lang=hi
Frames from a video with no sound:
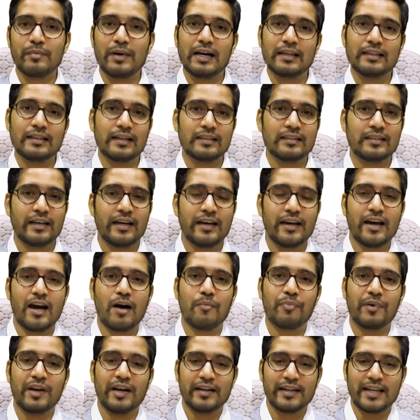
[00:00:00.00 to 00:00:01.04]
बाद आता है
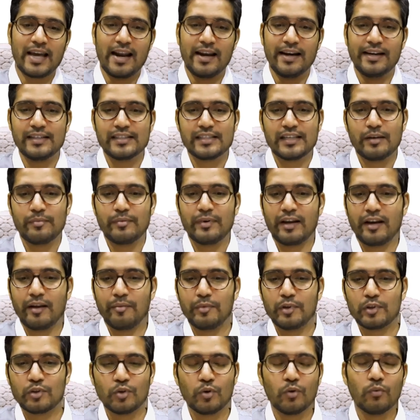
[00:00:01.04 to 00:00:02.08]
आपके टैलेंट्स के बारे
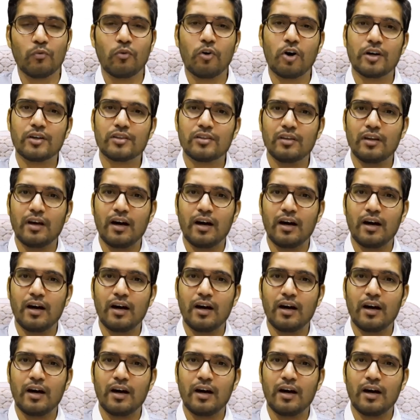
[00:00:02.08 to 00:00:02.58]
में तो वॉट